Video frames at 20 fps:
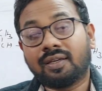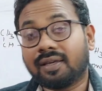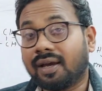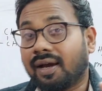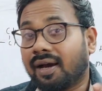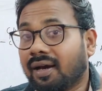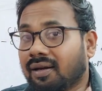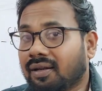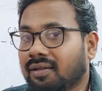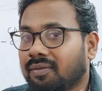
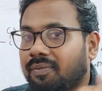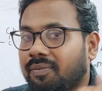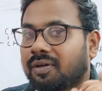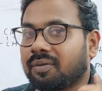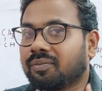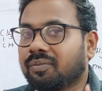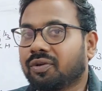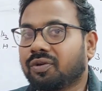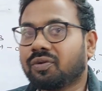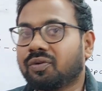யார் அதை பண்ண
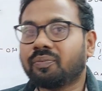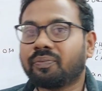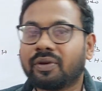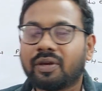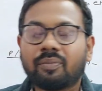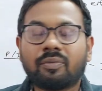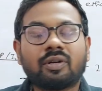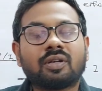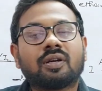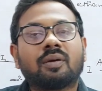முடியும்
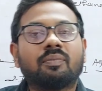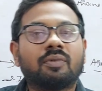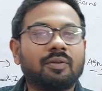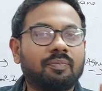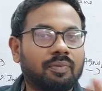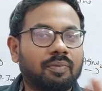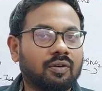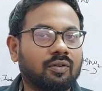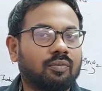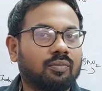பேமெண்ட்
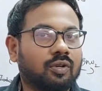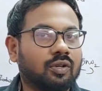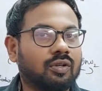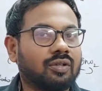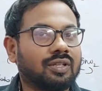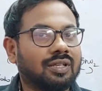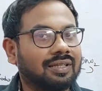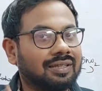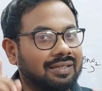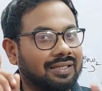கம்ப்ளீட் பண்ணவங்க
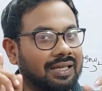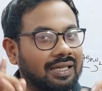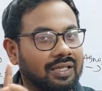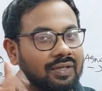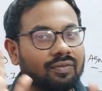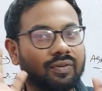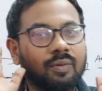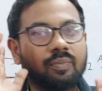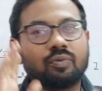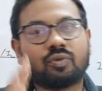மட்டும்தான்
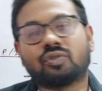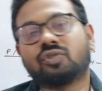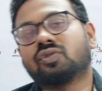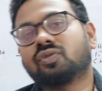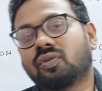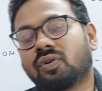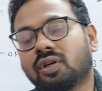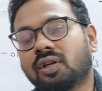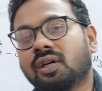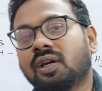தெளிவாக
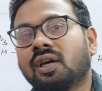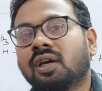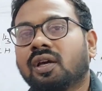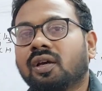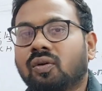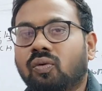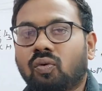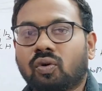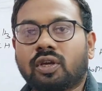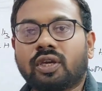புரிஞ்சுக்கோங்க
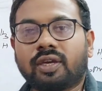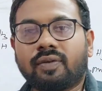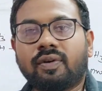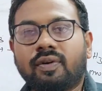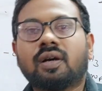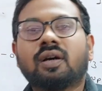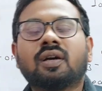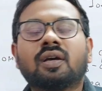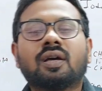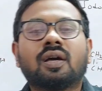ஓகேவா